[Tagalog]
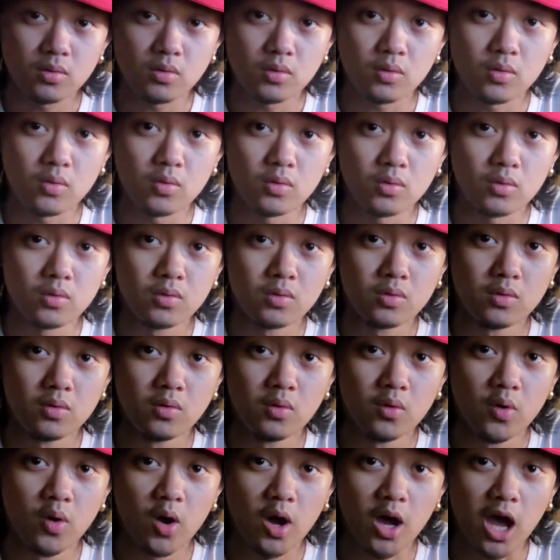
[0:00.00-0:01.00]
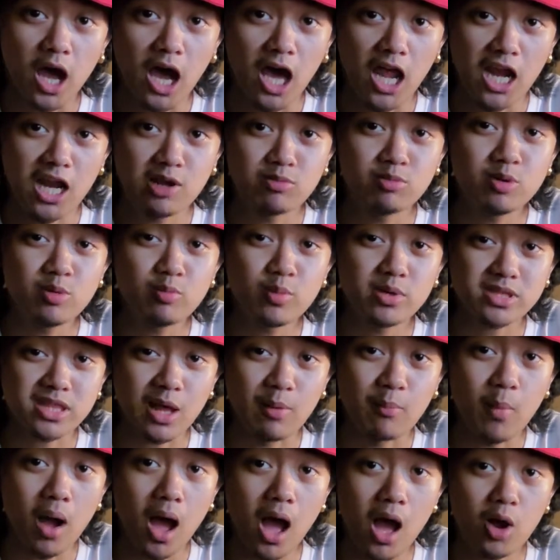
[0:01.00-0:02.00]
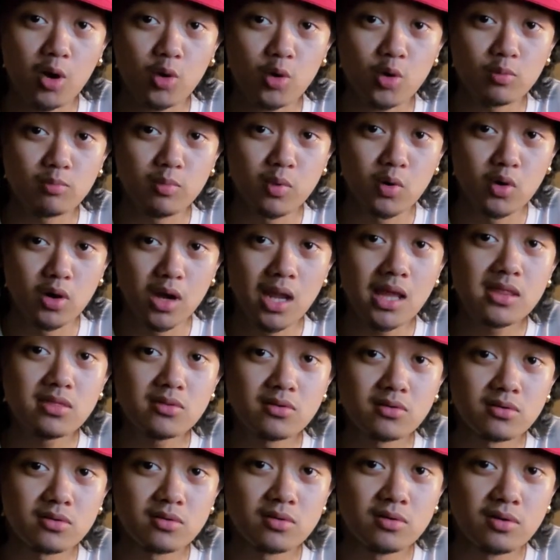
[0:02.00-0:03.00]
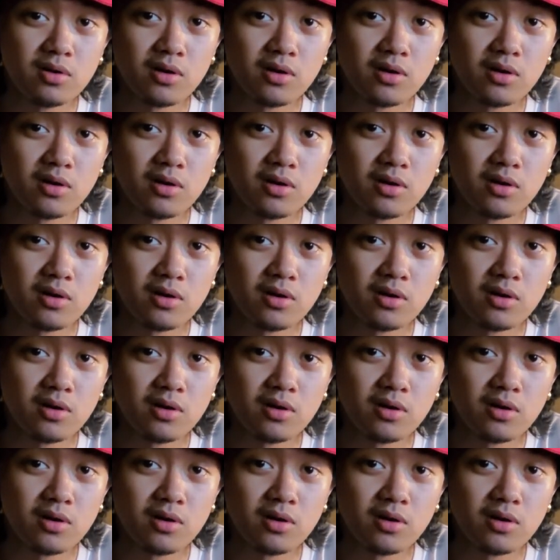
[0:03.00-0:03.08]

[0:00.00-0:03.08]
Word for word: Oh, kala mo matamaan ko bulan oh.